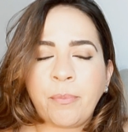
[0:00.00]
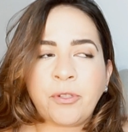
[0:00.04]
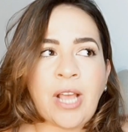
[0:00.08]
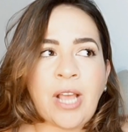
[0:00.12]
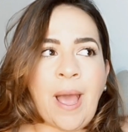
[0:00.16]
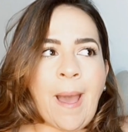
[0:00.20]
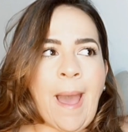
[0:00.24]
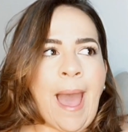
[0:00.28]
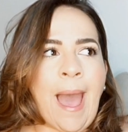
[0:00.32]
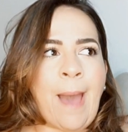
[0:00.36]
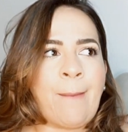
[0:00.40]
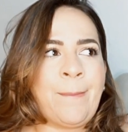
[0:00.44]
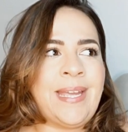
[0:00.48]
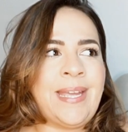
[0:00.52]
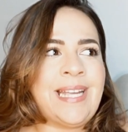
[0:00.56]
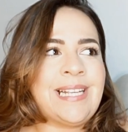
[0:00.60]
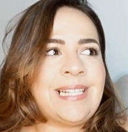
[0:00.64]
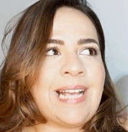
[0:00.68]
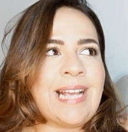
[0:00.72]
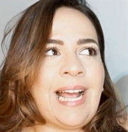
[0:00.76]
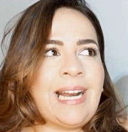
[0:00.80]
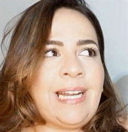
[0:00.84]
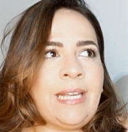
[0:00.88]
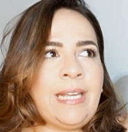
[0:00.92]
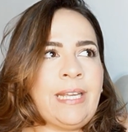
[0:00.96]
O sea, a mí
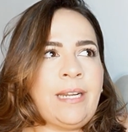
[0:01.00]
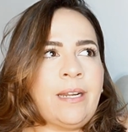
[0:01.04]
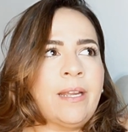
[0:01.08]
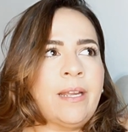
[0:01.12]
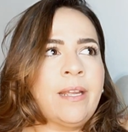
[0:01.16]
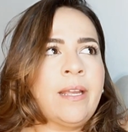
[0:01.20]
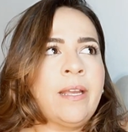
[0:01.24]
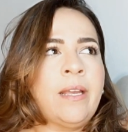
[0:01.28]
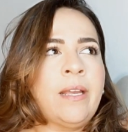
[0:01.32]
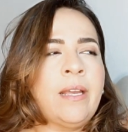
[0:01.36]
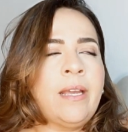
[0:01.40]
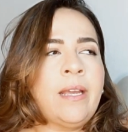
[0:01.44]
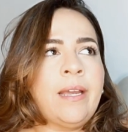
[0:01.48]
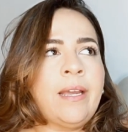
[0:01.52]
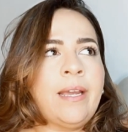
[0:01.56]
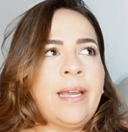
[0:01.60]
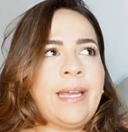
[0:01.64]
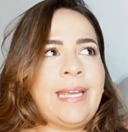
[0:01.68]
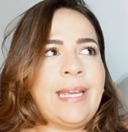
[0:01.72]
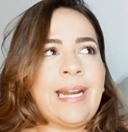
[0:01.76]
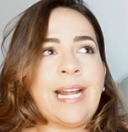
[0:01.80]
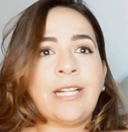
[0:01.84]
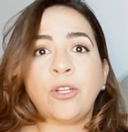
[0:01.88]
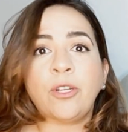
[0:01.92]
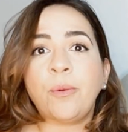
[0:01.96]
salir,
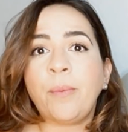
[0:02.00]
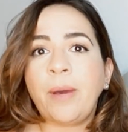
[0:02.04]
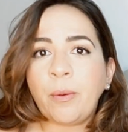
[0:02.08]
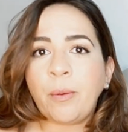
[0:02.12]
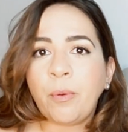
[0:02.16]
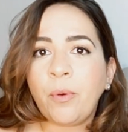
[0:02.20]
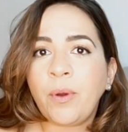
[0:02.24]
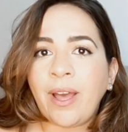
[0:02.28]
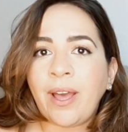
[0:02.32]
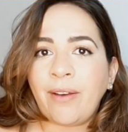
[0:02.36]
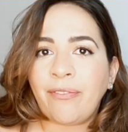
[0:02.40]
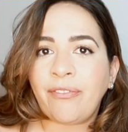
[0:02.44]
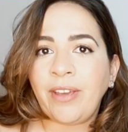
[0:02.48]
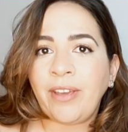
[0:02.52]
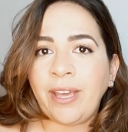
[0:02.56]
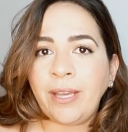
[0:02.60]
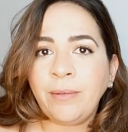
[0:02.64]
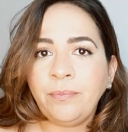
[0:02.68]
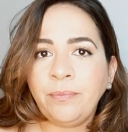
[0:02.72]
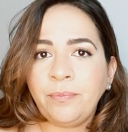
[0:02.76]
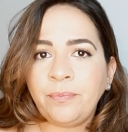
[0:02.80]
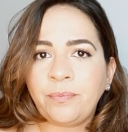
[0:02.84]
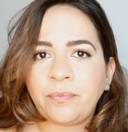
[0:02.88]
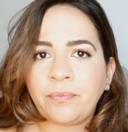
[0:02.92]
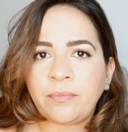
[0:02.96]
ir a tomarme un
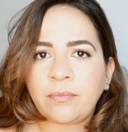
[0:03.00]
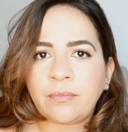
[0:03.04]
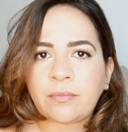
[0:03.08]
café,